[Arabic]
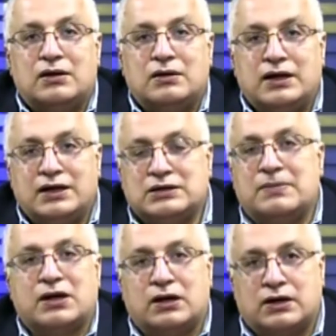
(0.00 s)

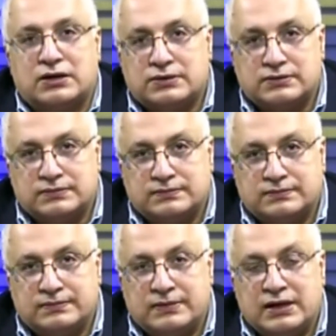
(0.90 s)
اعتبار آخر
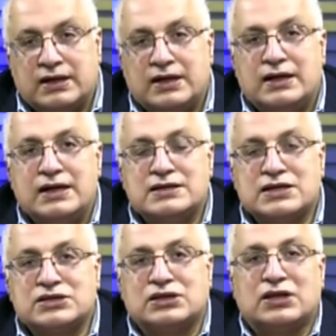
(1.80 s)
إذا
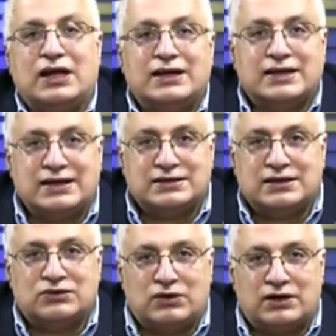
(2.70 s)
استطاعت
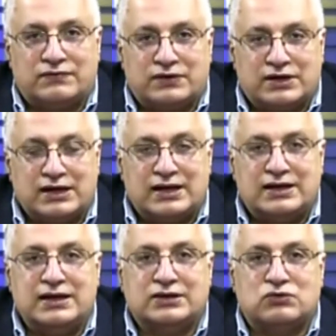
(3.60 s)
حتى دول أفريقيا
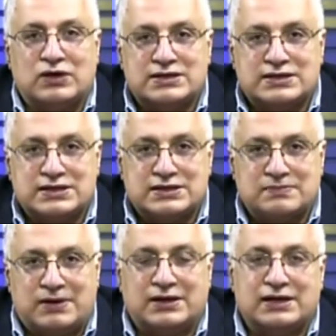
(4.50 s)
أن هي تؤسس
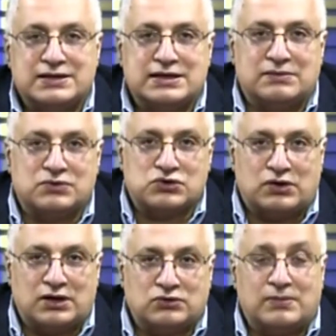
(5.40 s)
بعض هذه
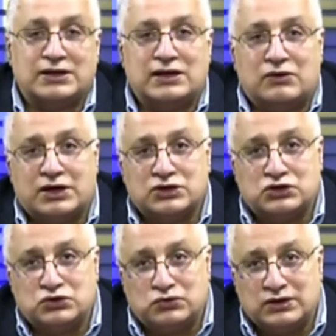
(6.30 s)
المشروعات وبعضها واخد
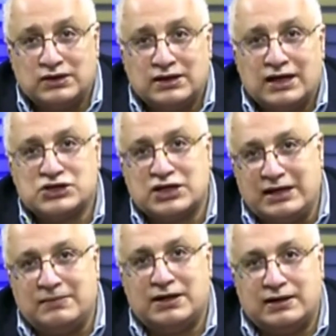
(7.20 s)
ديون عشان
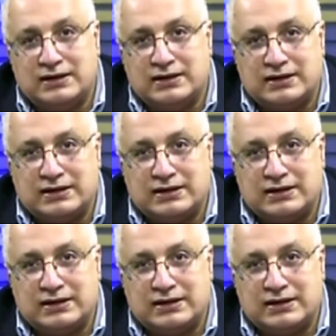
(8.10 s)
يعمل